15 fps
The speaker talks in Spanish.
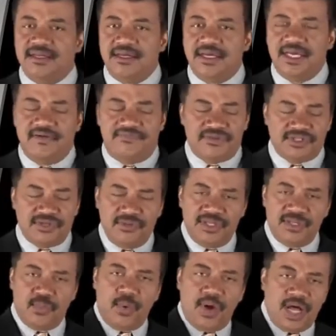Y si
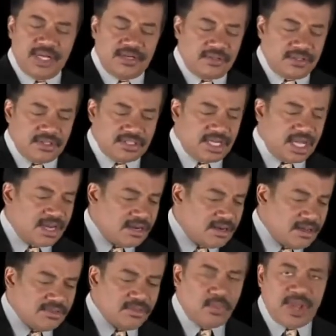solo hubo una,
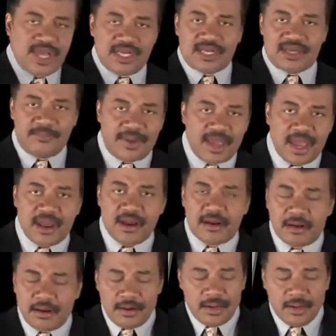no hay manera de
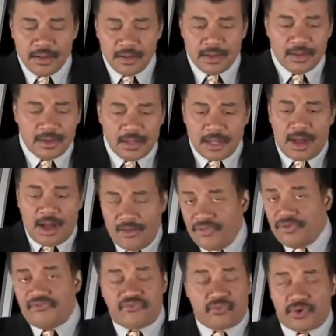comparar otras
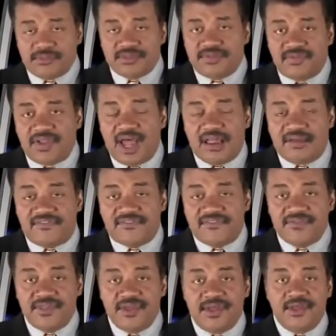formas de vida que
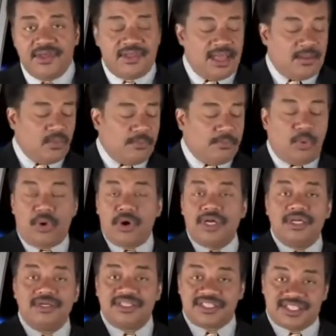nacieran por separado
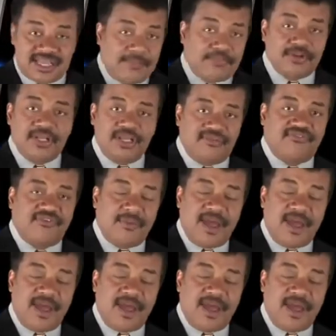de la nuestra,